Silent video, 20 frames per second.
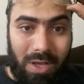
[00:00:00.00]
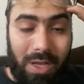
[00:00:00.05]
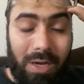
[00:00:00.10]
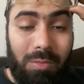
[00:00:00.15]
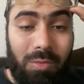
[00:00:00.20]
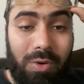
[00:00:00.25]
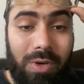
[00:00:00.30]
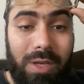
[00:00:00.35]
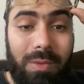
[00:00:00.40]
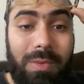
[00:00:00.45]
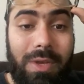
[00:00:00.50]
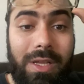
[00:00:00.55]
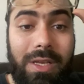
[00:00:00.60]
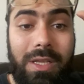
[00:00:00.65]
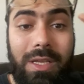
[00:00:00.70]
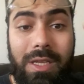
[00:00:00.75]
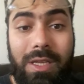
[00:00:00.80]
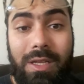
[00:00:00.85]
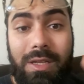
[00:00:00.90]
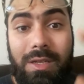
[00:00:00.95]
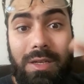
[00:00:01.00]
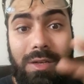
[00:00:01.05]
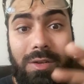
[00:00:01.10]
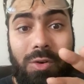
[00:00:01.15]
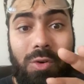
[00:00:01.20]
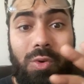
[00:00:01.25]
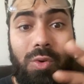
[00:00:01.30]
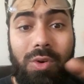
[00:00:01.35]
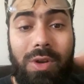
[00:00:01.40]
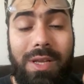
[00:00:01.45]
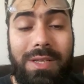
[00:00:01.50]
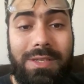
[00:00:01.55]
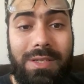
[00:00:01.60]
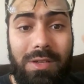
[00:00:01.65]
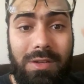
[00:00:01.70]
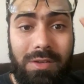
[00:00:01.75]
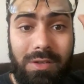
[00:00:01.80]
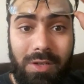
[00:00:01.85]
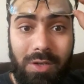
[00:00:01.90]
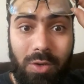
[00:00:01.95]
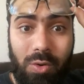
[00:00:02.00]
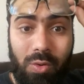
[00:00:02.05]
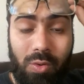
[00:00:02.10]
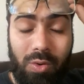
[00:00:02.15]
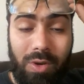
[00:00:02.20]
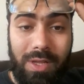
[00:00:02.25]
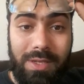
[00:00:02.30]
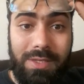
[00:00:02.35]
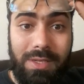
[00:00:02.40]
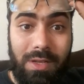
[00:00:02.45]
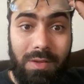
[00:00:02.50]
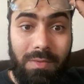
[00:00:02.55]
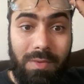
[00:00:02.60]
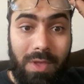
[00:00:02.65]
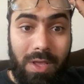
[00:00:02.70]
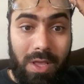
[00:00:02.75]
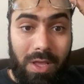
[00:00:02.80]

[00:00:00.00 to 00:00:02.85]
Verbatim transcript: المهم يعني الخلاصه الخلاصه